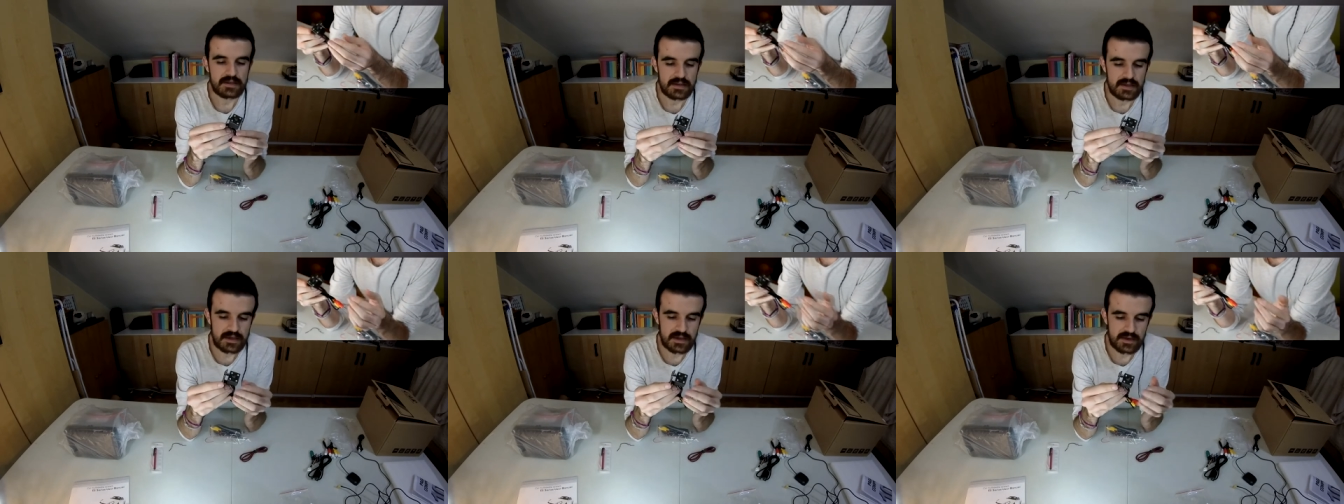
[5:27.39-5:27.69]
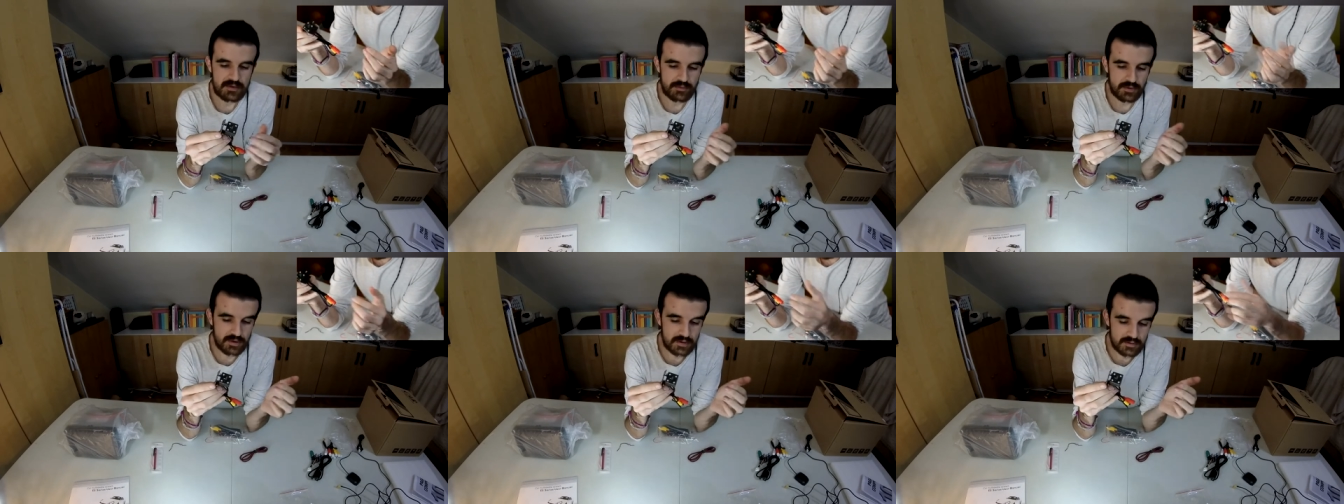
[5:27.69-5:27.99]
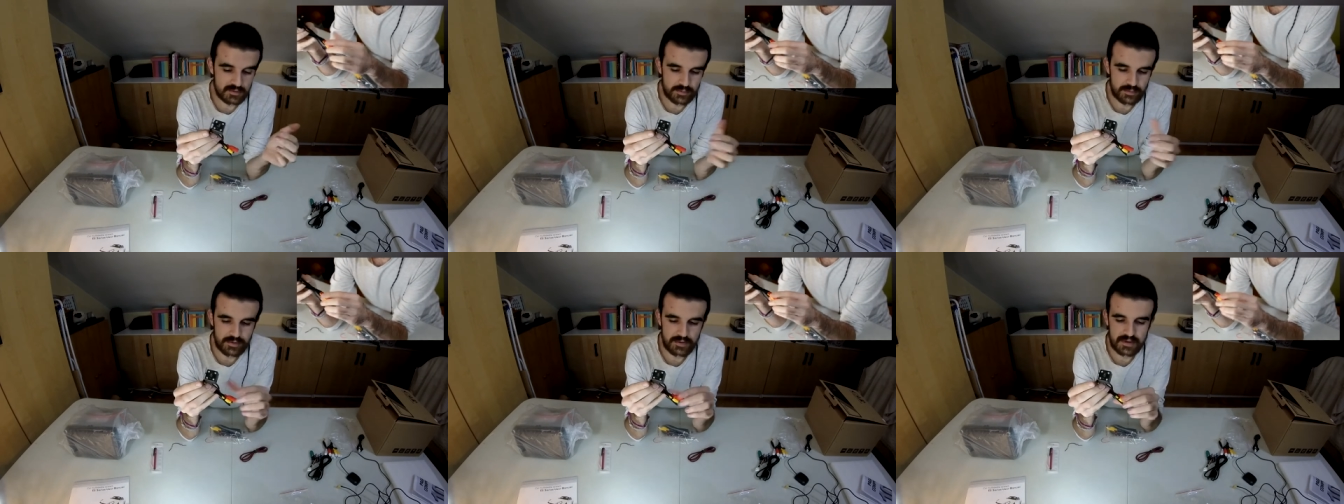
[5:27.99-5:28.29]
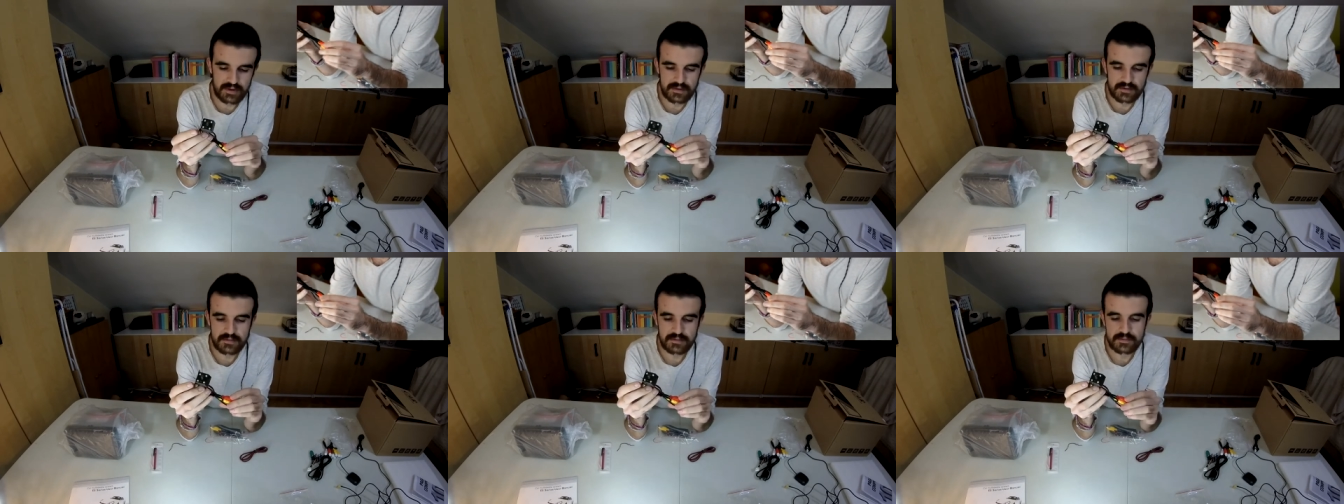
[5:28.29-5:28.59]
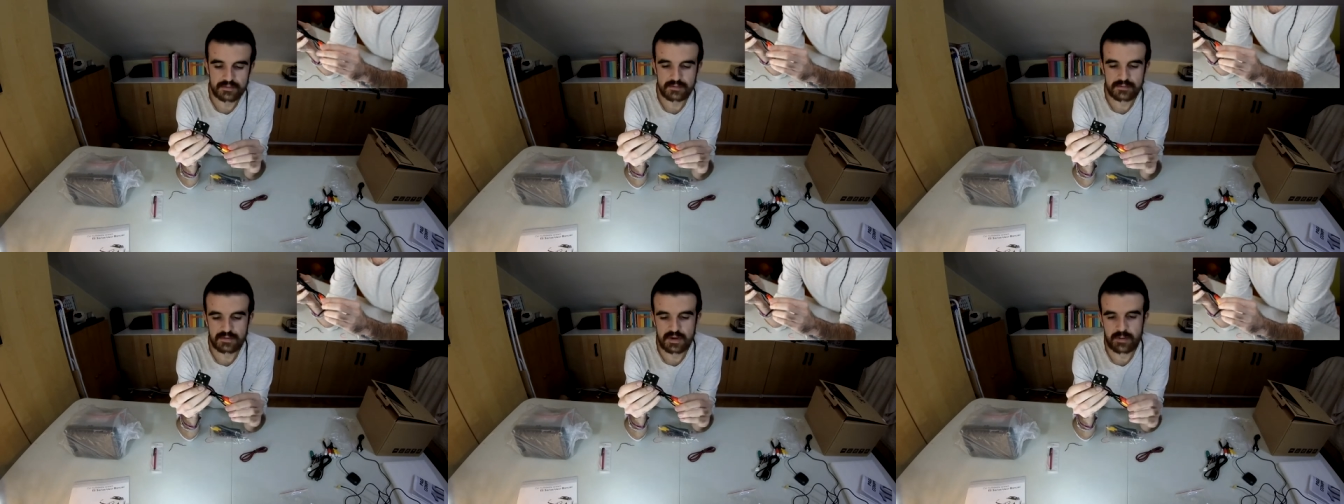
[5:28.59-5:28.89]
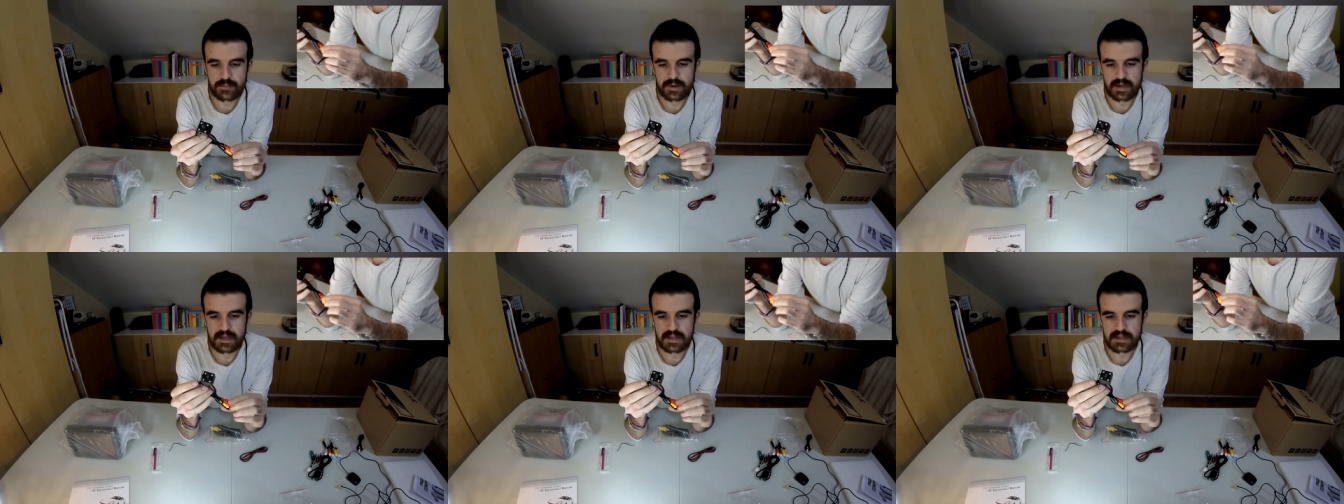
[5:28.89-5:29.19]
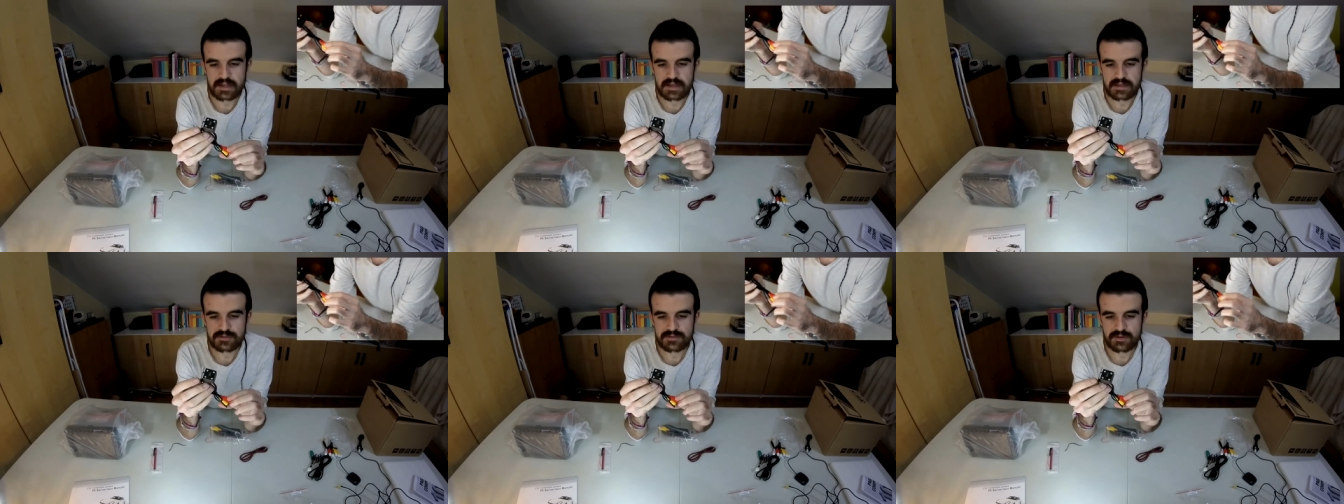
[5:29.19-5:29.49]
Y bueno, pues una
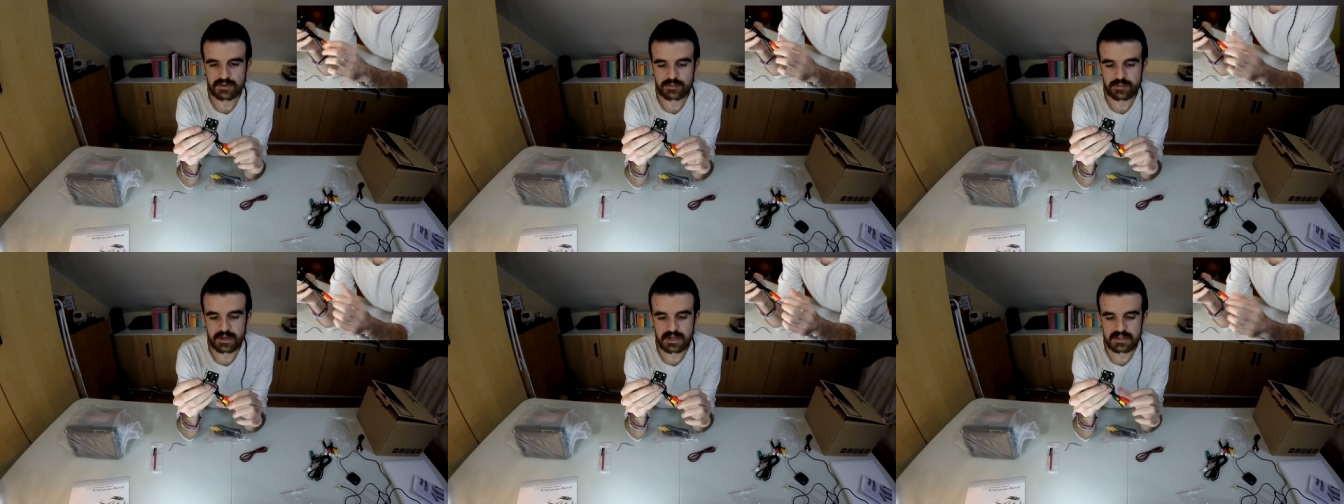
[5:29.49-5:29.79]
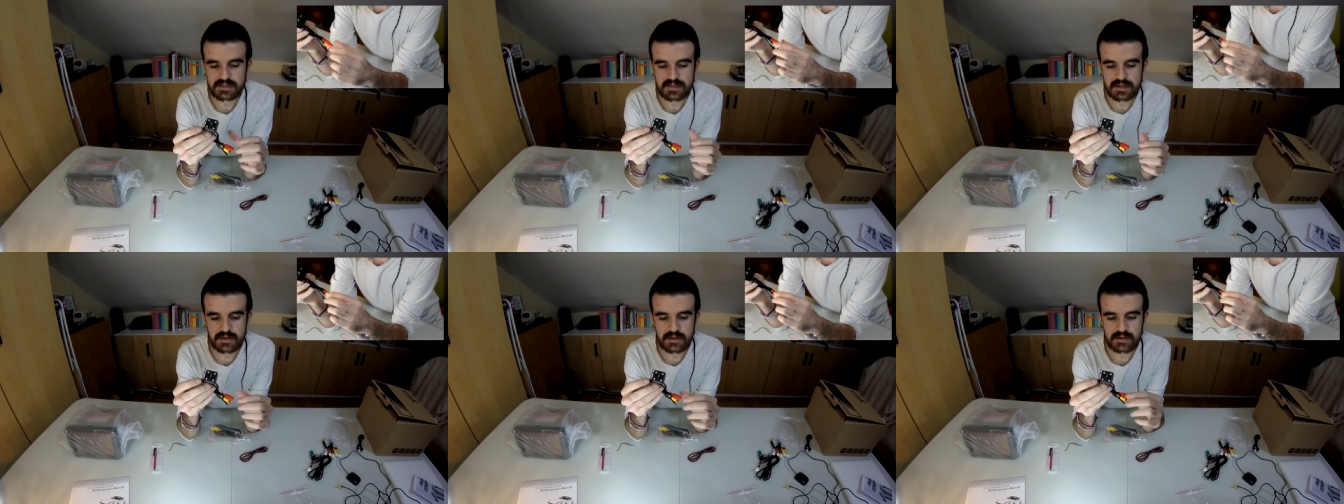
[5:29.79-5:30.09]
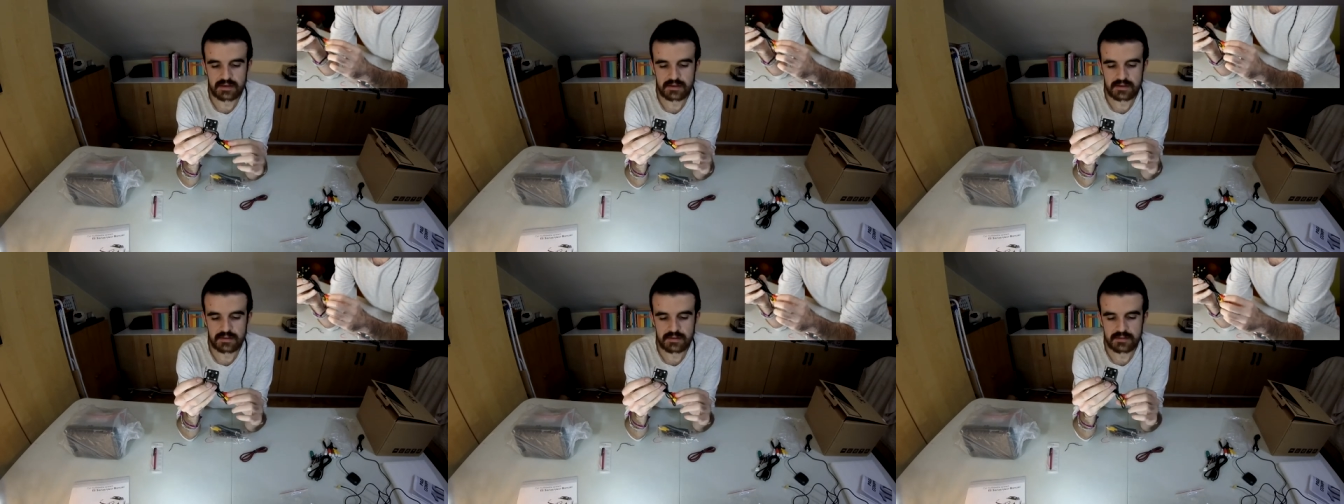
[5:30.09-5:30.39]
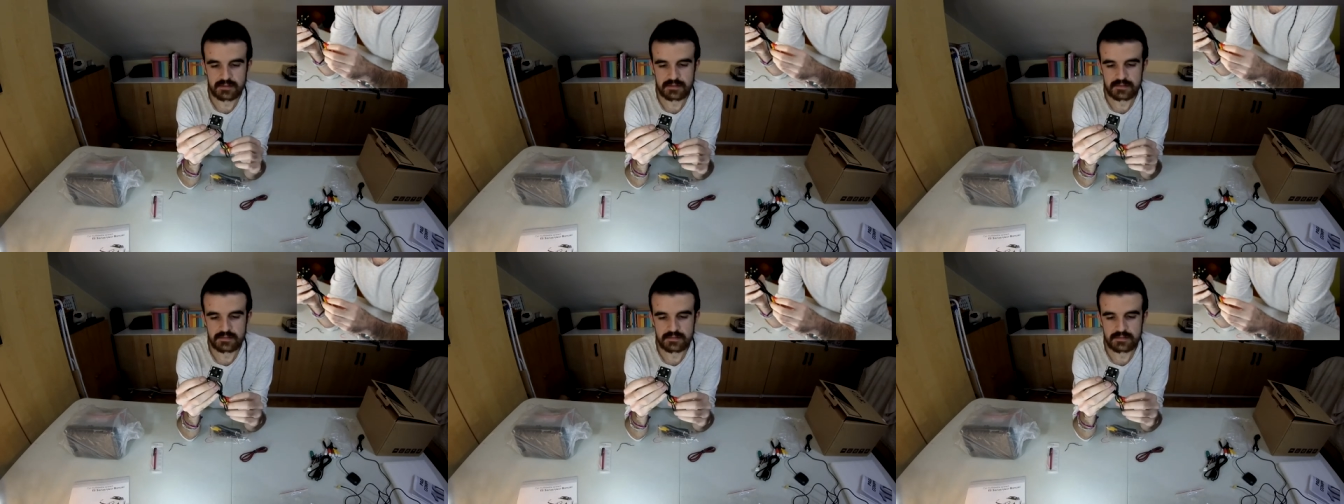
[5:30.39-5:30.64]
pequeña sorpresa